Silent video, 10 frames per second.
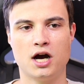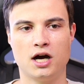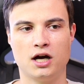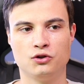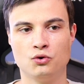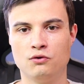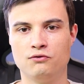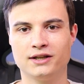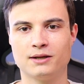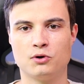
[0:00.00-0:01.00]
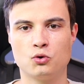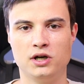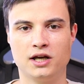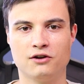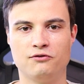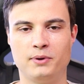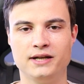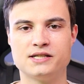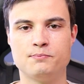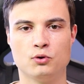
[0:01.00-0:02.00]
А, но в этом ролике, в
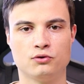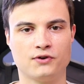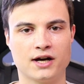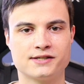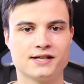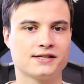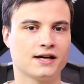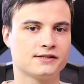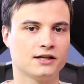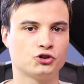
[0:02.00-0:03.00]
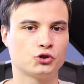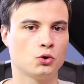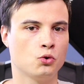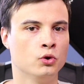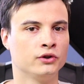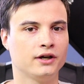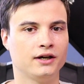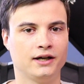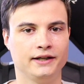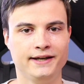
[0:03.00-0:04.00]
принципе, он в конце сказал, что он
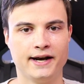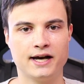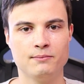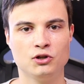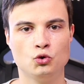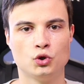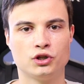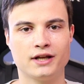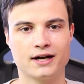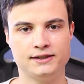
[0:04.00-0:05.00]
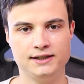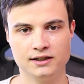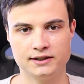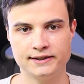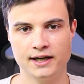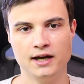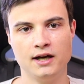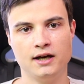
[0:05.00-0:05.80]
не рекомендует так делать.